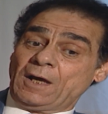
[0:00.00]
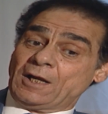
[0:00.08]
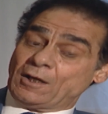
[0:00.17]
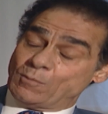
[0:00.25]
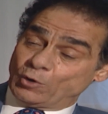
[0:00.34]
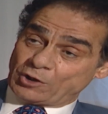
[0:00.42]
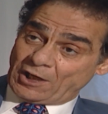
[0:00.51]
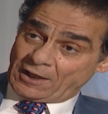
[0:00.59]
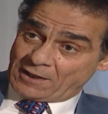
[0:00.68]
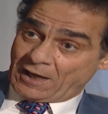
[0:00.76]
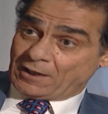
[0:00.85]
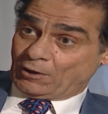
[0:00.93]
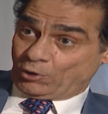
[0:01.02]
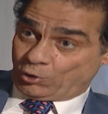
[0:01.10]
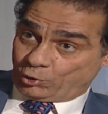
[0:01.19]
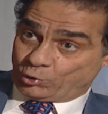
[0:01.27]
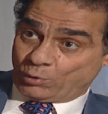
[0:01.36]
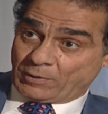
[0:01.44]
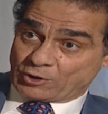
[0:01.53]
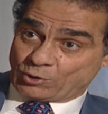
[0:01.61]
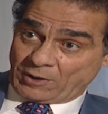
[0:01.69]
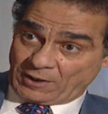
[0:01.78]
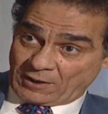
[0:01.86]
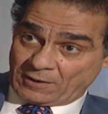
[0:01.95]
انا لما قلت لك ناجل الخطوبه
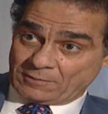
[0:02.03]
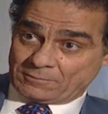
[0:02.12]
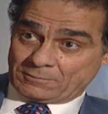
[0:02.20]
شويه